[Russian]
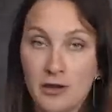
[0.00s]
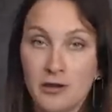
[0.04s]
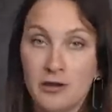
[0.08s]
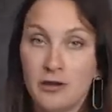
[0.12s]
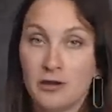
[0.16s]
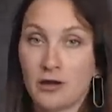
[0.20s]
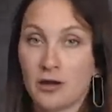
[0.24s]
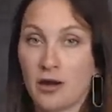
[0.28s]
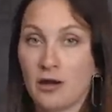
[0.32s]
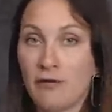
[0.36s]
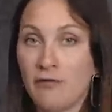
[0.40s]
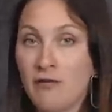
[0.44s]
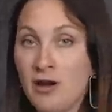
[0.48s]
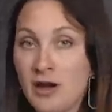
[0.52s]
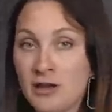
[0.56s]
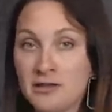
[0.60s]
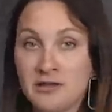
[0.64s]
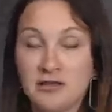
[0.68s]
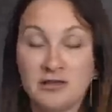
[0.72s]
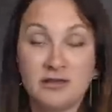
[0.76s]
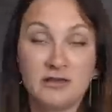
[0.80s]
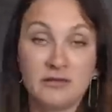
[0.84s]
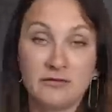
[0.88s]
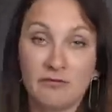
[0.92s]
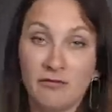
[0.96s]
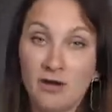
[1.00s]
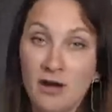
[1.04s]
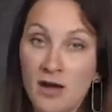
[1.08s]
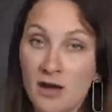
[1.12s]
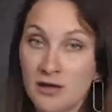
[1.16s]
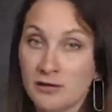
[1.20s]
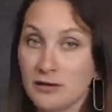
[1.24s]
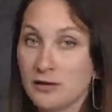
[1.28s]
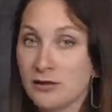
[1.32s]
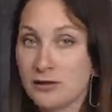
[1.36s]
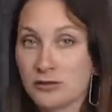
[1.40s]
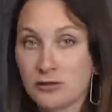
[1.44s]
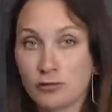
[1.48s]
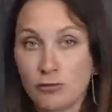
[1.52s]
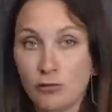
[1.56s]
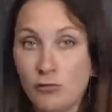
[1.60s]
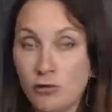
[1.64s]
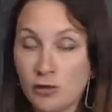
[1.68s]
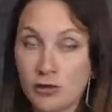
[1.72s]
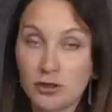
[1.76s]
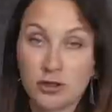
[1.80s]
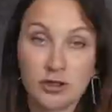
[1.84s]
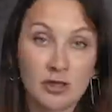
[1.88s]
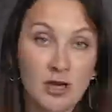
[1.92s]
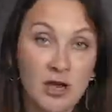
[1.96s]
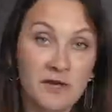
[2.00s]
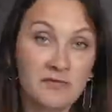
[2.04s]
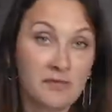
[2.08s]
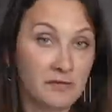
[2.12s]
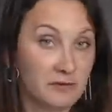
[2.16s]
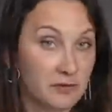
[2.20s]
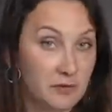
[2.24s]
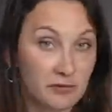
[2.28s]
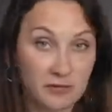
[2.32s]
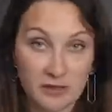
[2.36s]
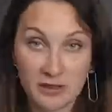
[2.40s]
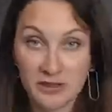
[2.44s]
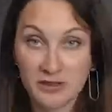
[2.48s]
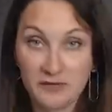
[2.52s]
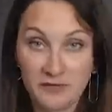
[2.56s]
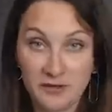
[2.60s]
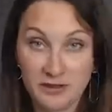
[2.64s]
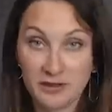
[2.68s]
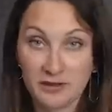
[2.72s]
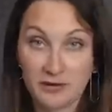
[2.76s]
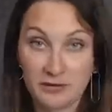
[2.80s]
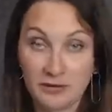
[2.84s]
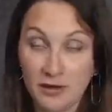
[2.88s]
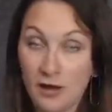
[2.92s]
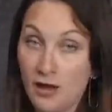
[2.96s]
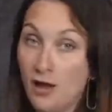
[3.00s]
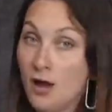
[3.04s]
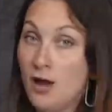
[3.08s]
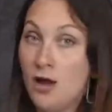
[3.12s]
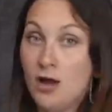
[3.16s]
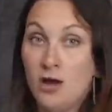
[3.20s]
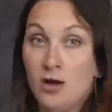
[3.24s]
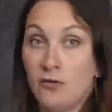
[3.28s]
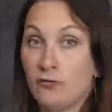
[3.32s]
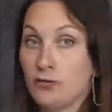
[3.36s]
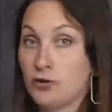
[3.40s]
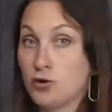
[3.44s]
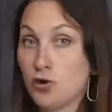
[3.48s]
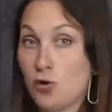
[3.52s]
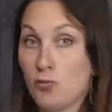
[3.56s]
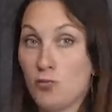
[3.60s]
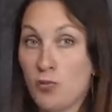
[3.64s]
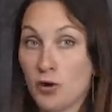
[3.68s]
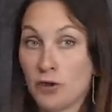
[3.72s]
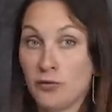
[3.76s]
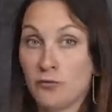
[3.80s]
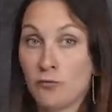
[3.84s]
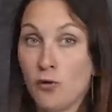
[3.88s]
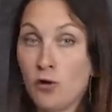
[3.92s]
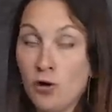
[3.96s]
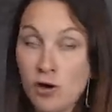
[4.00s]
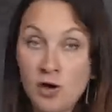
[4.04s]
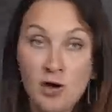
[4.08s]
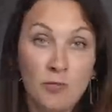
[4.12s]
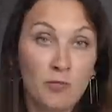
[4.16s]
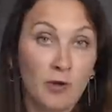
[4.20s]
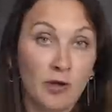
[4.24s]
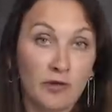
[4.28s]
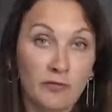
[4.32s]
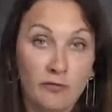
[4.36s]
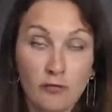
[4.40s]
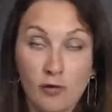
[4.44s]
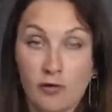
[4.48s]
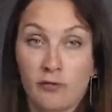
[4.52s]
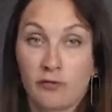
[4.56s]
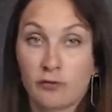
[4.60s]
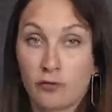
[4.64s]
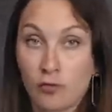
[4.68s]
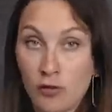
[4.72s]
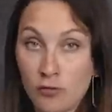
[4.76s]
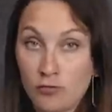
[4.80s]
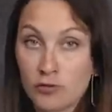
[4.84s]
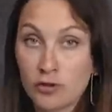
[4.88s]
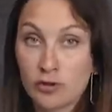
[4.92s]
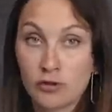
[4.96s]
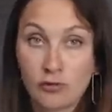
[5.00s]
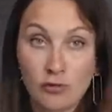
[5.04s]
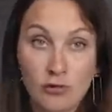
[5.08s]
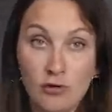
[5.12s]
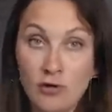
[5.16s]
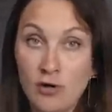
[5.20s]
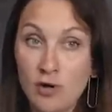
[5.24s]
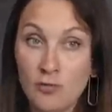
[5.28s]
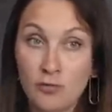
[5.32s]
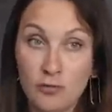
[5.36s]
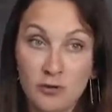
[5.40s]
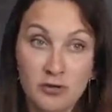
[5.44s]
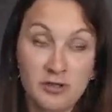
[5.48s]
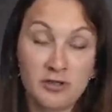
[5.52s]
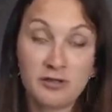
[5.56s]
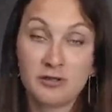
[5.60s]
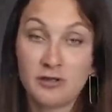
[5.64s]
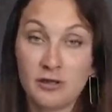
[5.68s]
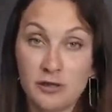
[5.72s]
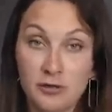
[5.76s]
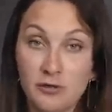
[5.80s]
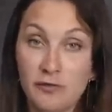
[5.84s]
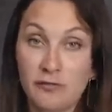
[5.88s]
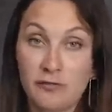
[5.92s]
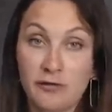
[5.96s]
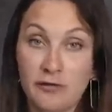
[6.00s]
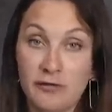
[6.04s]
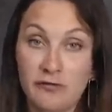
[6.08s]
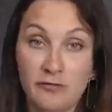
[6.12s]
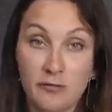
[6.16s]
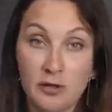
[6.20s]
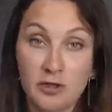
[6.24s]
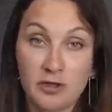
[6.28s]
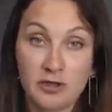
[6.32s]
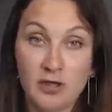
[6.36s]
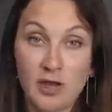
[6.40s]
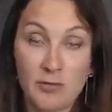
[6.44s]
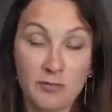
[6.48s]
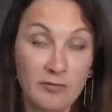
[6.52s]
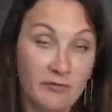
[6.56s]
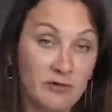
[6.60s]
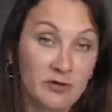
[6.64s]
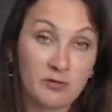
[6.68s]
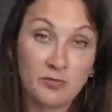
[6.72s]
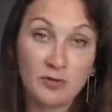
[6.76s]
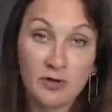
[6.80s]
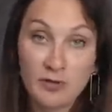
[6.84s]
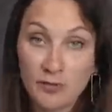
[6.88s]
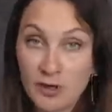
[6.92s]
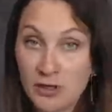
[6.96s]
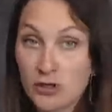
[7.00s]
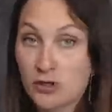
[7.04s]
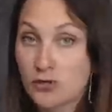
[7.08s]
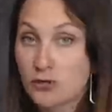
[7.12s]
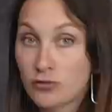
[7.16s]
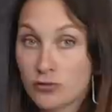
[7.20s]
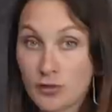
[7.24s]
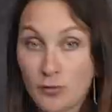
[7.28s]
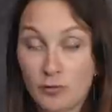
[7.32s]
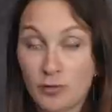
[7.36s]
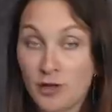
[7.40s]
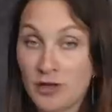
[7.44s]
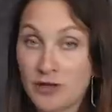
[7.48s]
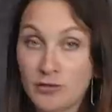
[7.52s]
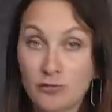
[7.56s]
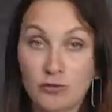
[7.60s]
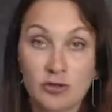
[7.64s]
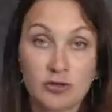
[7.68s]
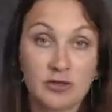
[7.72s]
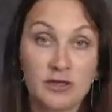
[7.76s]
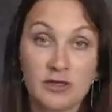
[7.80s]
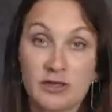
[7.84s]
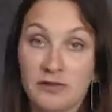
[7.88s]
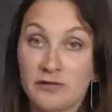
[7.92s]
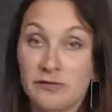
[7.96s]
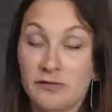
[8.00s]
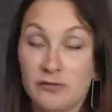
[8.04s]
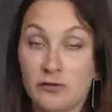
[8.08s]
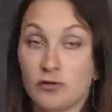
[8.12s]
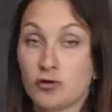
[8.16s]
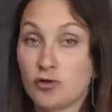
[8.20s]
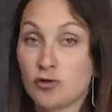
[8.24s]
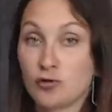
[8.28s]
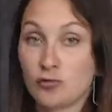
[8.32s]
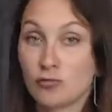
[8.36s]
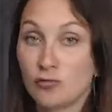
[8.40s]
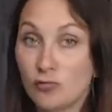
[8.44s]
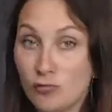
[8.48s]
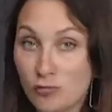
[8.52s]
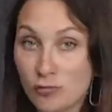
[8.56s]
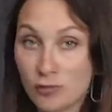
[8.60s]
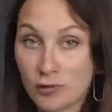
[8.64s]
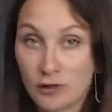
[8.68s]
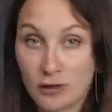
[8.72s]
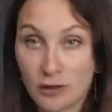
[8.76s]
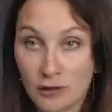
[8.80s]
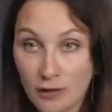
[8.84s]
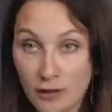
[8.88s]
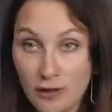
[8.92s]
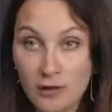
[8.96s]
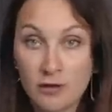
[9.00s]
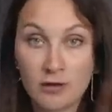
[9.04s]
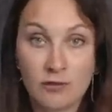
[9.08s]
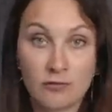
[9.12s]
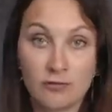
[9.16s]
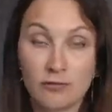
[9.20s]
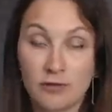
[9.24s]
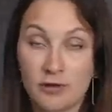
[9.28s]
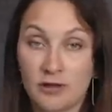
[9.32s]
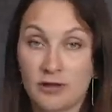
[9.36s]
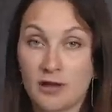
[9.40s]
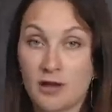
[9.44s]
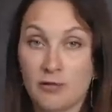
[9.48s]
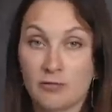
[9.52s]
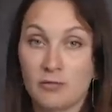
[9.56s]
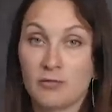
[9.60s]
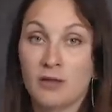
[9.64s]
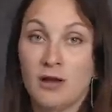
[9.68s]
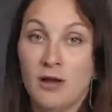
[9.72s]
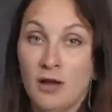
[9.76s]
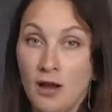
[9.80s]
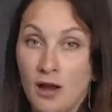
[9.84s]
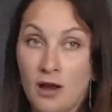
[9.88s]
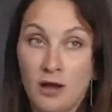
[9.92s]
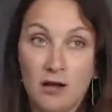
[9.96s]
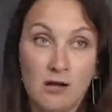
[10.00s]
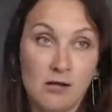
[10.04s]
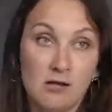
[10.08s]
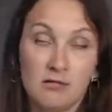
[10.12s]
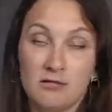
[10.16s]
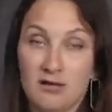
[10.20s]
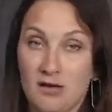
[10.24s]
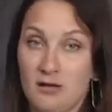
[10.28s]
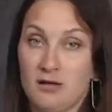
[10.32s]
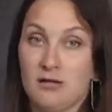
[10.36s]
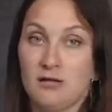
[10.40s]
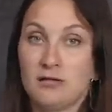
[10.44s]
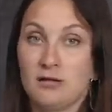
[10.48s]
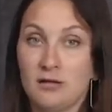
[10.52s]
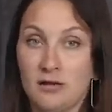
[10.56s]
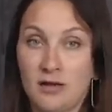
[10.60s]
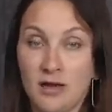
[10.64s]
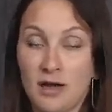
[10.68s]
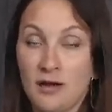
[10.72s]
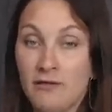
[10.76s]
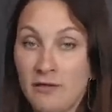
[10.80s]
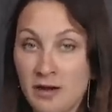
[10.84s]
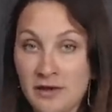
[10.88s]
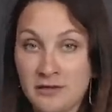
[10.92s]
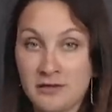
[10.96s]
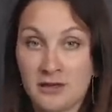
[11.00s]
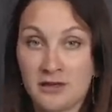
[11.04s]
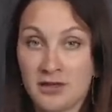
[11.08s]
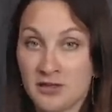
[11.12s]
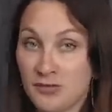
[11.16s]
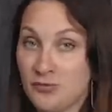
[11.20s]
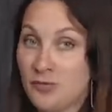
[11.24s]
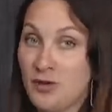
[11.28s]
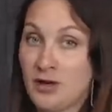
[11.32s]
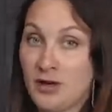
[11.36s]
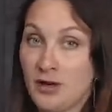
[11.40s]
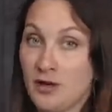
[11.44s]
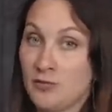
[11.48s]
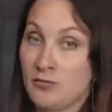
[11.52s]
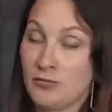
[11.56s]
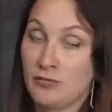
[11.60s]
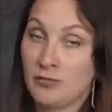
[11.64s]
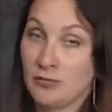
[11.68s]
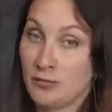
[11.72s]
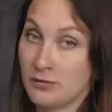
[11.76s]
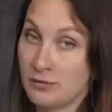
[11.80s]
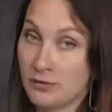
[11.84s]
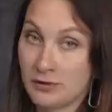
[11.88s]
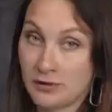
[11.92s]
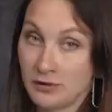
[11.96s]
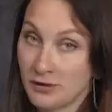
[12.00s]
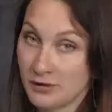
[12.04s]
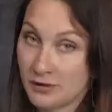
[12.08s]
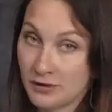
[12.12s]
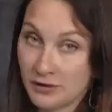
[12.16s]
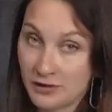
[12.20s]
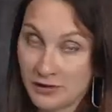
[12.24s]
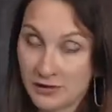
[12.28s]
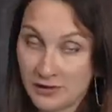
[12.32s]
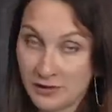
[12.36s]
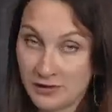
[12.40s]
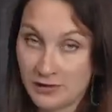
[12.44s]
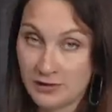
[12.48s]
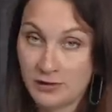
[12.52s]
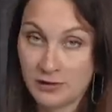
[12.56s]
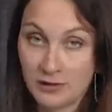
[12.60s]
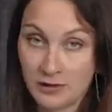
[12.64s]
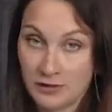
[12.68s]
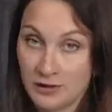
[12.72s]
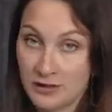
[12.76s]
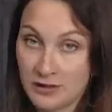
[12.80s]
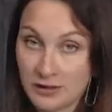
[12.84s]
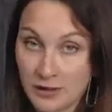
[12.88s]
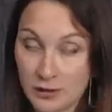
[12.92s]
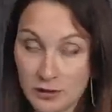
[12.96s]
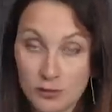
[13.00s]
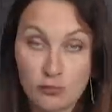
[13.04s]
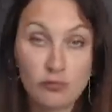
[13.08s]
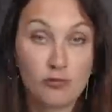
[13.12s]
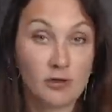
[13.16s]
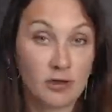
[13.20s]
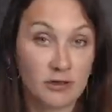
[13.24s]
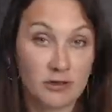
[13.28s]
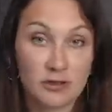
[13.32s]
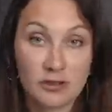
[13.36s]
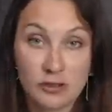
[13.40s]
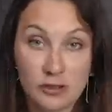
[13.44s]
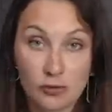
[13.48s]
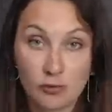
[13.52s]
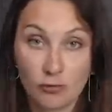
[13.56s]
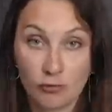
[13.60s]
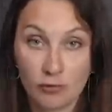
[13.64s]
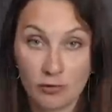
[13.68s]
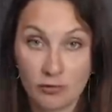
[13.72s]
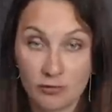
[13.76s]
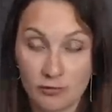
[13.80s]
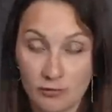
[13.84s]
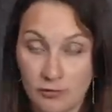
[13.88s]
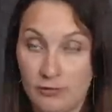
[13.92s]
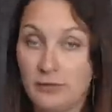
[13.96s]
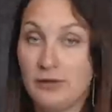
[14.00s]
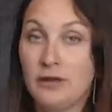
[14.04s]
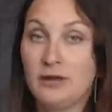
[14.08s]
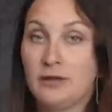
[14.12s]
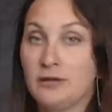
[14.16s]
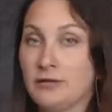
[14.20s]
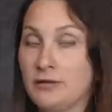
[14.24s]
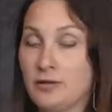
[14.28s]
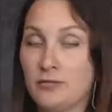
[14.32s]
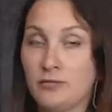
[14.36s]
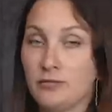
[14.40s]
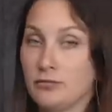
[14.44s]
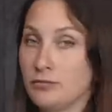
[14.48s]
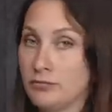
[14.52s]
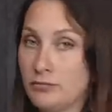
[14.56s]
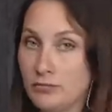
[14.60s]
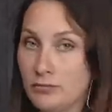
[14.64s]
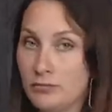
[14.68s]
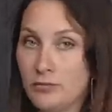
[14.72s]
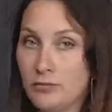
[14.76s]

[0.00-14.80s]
и кровать, и диван, и стол, и шкаф, и все на свете. Да? В чем подвох? Подвох в том, что просто нарисовано не в масштабе. Вы же понимаете, что на плане можно нарисовать все, что угодно, да, хоть там э, кровать размером э, с, не знаю, с кухонный стол или там